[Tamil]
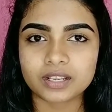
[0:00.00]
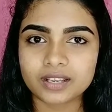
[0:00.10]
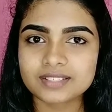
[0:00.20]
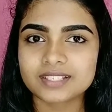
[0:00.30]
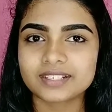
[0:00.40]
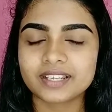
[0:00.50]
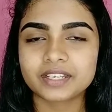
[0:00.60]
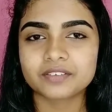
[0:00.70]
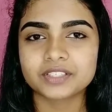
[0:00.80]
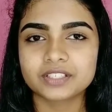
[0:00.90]
நல்லா
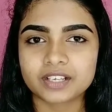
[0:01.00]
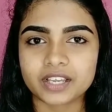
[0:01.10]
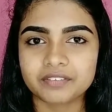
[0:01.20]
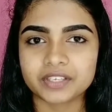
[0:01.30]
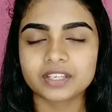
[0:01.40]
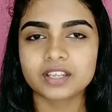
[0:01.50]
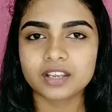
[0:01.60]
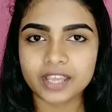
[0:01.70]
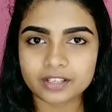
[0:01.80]
சன்லைட்டில் வந்துட்டு காய வைங்க நல்லா